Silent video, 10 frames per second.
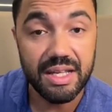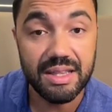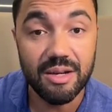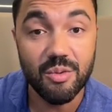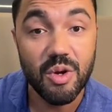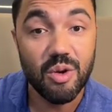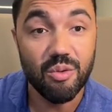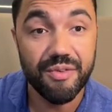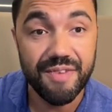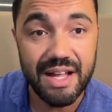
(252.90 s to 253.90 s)
Então,
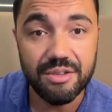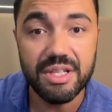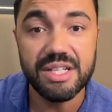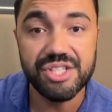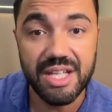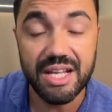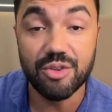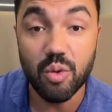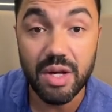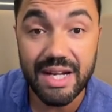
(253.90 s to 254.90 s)
o fato deles
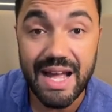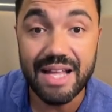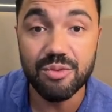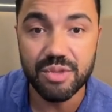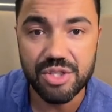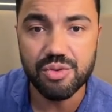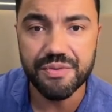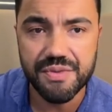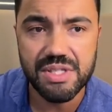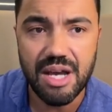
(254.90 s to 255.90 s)
terem tornado
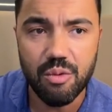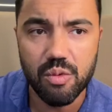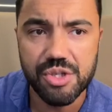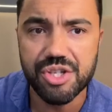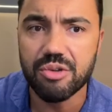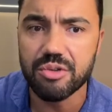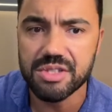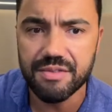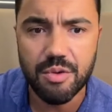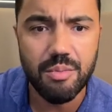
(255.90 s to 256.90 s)
isso oficial hoje,
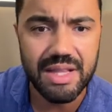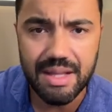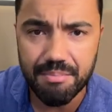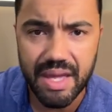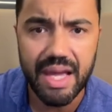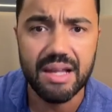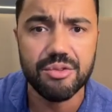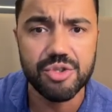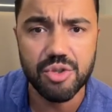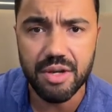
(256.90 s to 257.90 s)
inclusive com uma
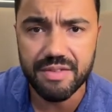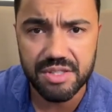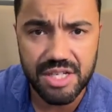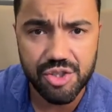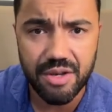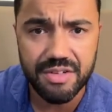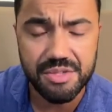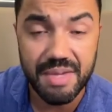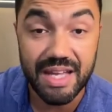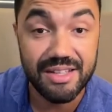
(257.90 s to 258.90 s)
tabela dos nova, das
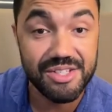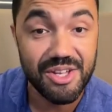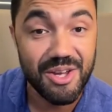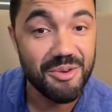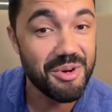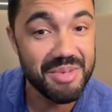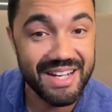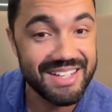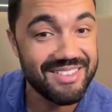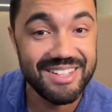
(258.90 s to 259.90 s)
novas metas, o
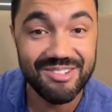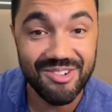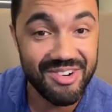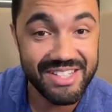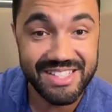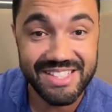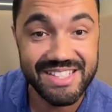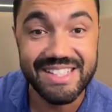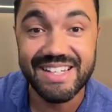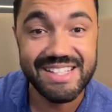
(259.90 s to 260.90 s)
americano ele não gosta
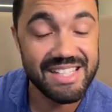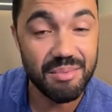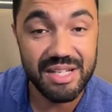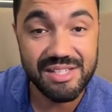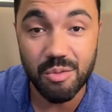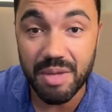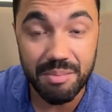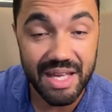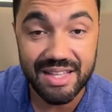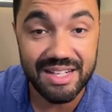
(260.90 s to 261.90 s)
de estabelecer
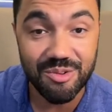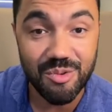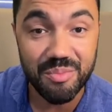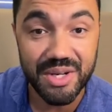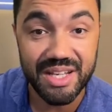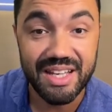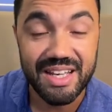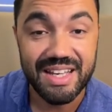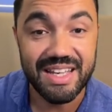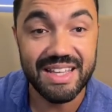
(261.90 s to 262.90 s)
uma meta e não cumprir.
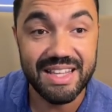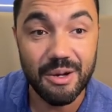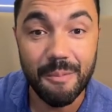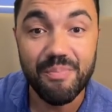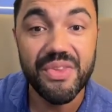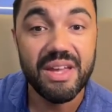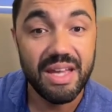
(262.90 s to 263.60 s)
Então,